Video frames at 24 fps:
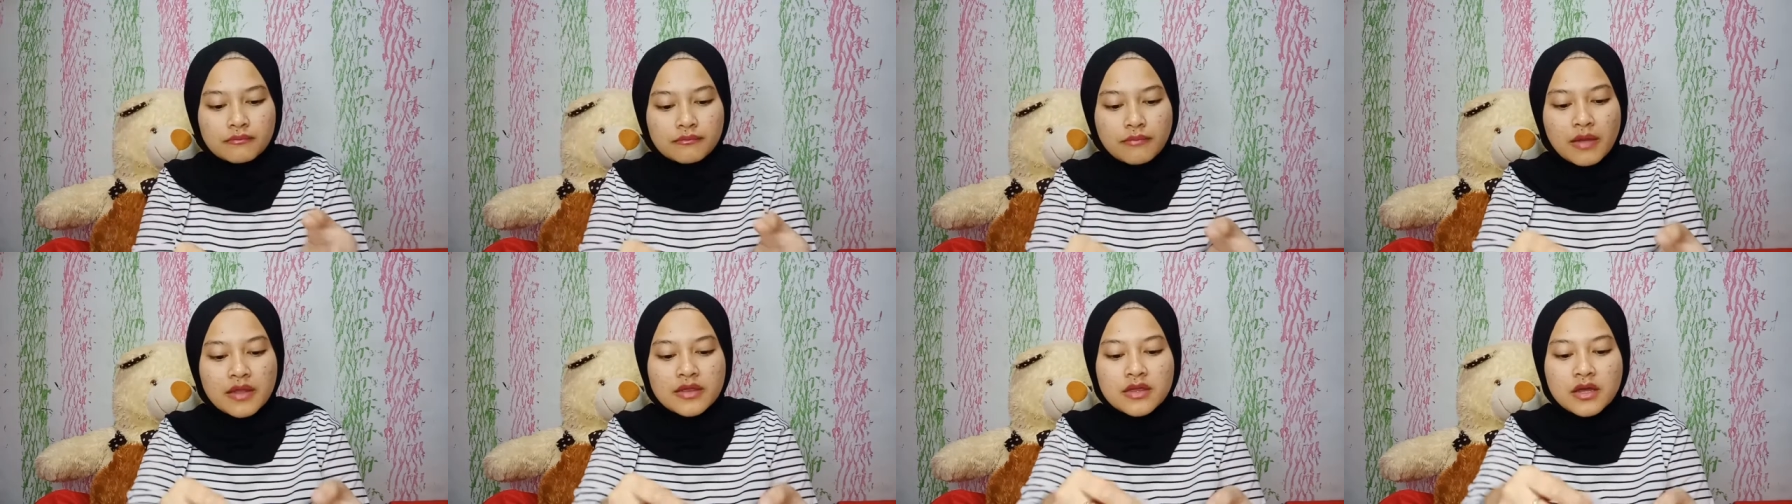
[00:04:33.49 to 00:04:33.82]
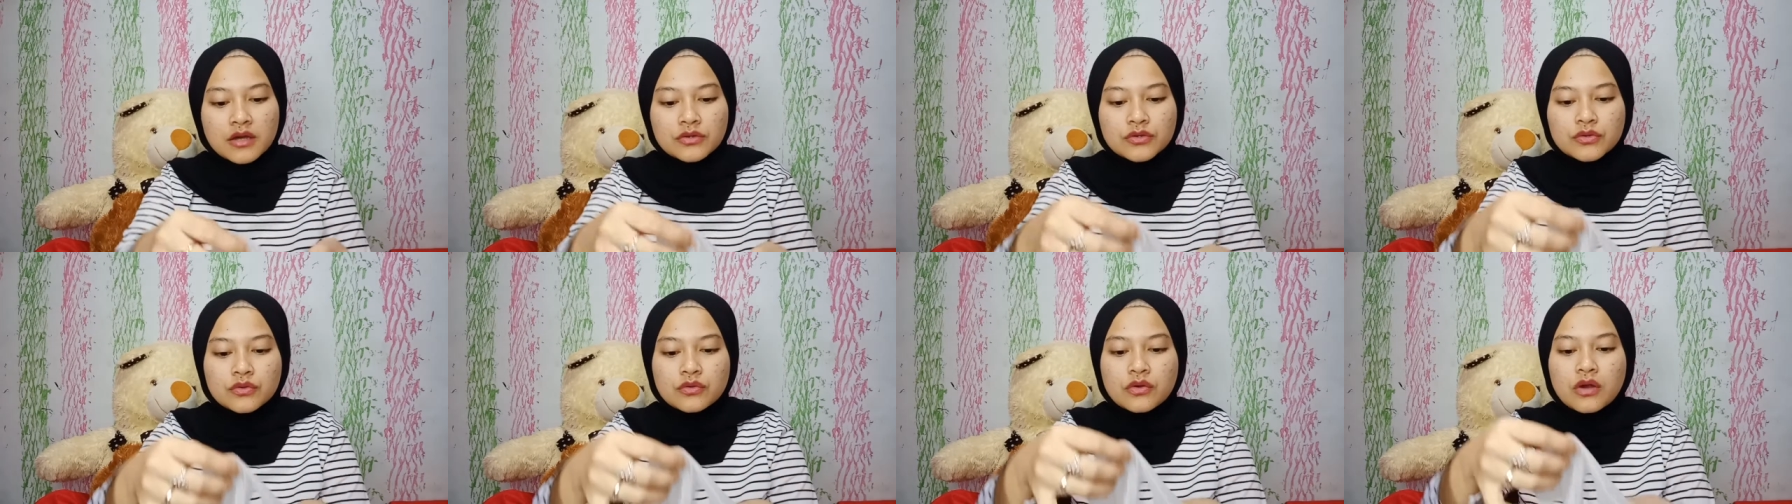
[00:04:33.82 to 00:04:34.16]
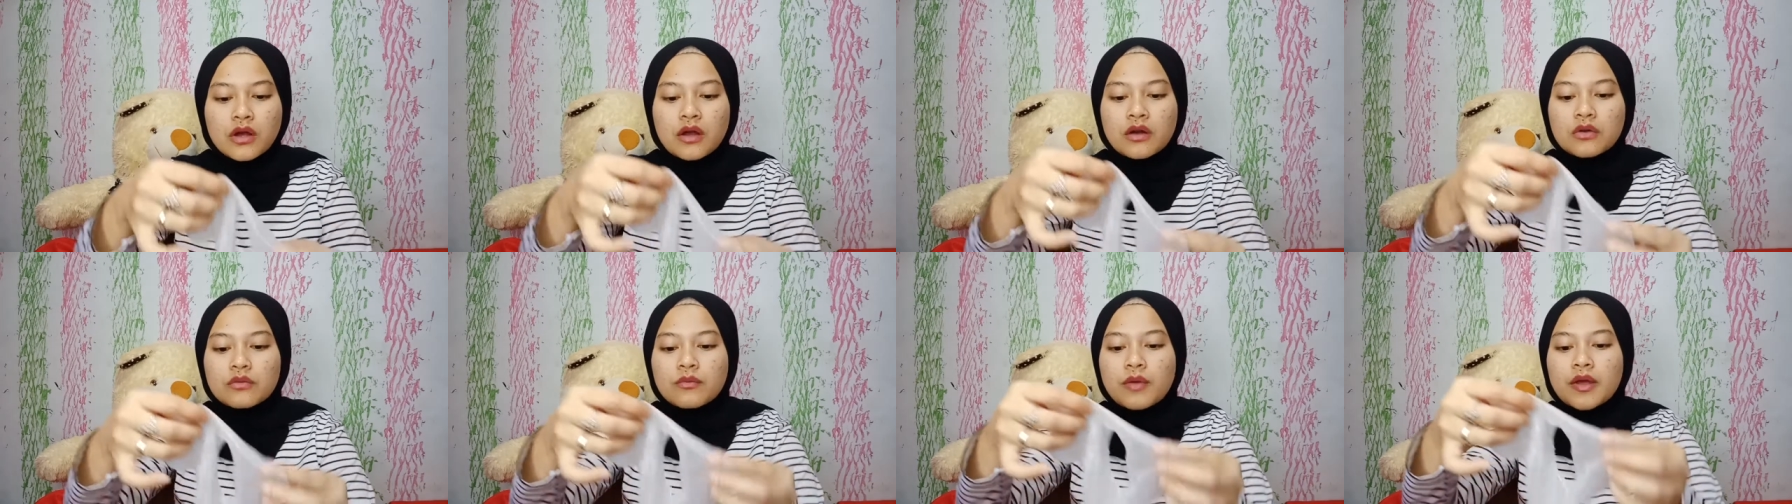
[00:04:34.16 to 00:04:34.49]
banyak
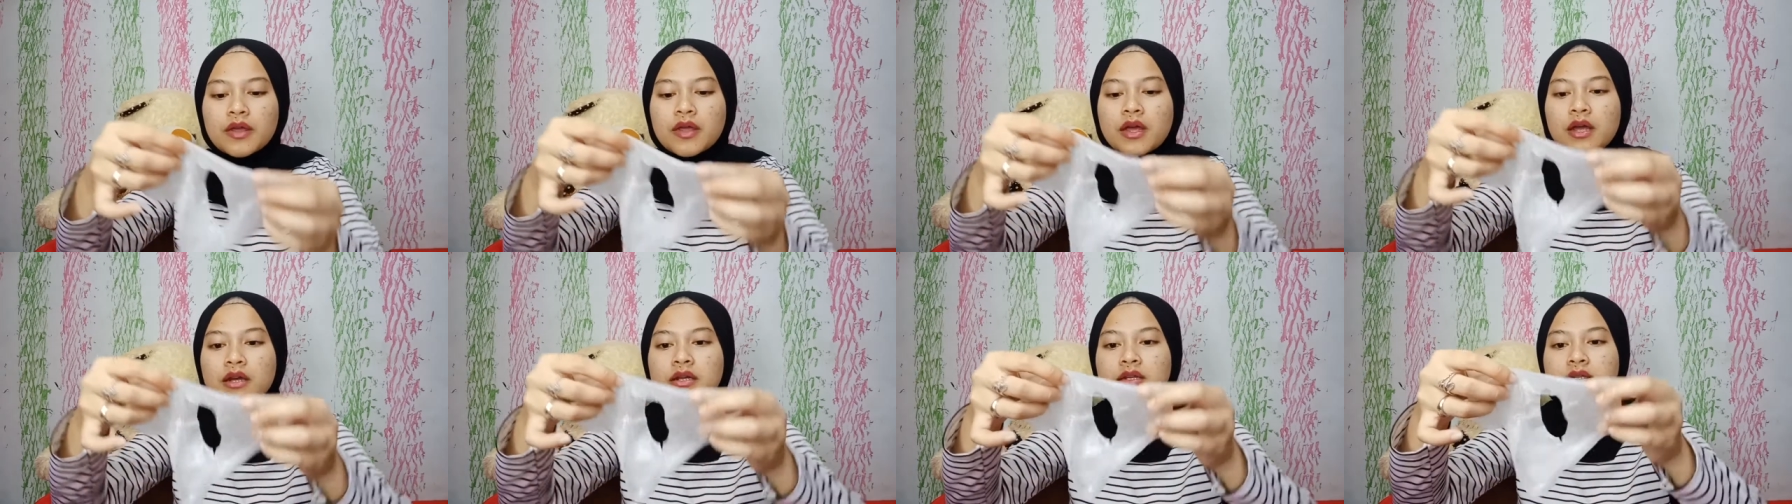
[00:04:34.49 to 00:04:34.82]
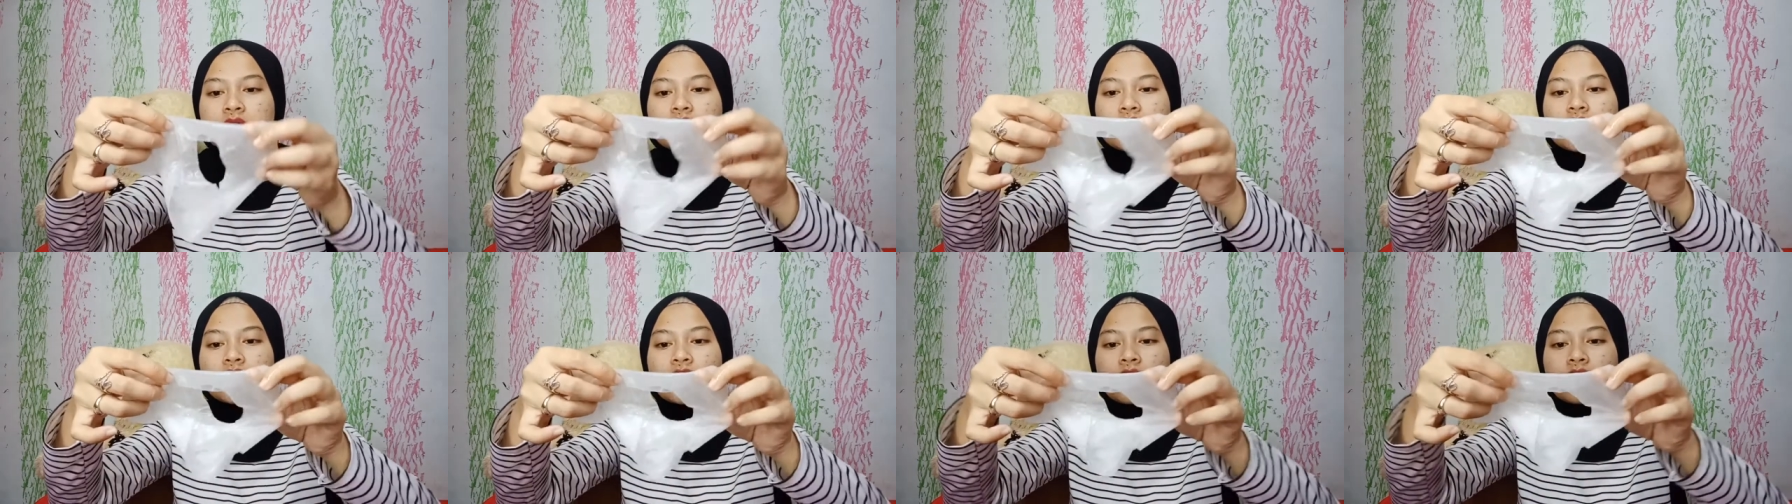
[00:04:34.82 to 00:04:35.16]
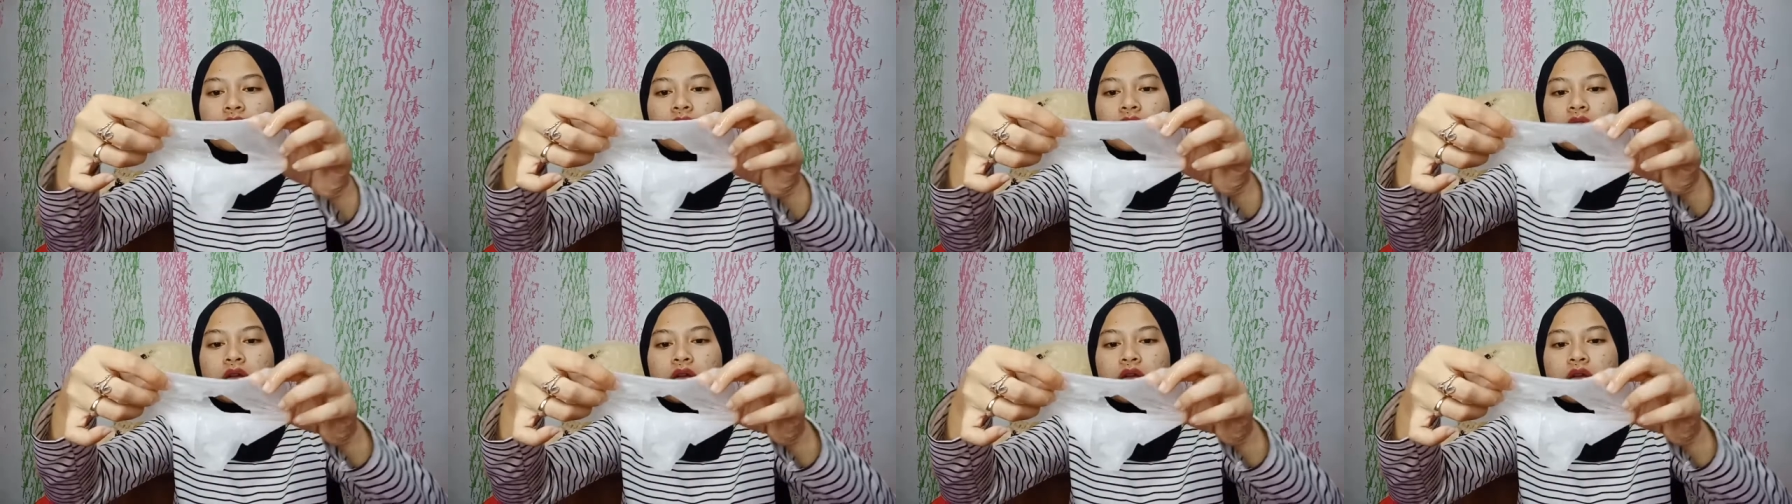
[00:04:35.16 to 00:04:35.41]
juga lumayan isinya